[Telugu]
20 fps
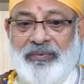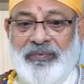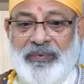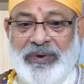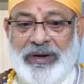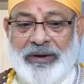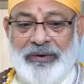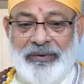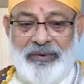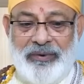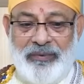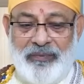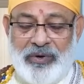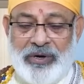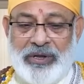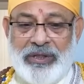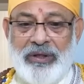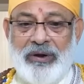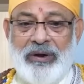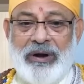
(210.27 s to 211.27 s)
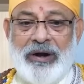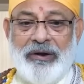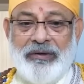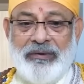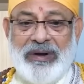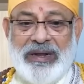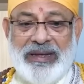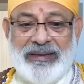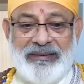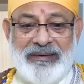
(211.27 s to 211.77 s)
వీళ్ళు బురదలో
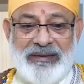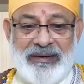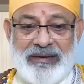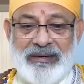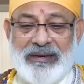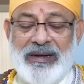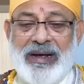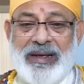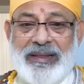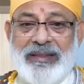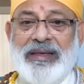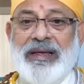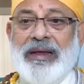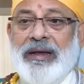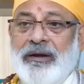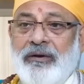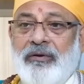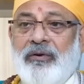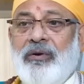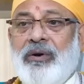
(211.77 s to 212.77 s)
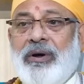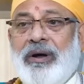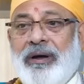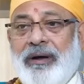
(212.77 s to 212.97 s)
అడుగులేసినట్టుగా అదే ఇంట్లో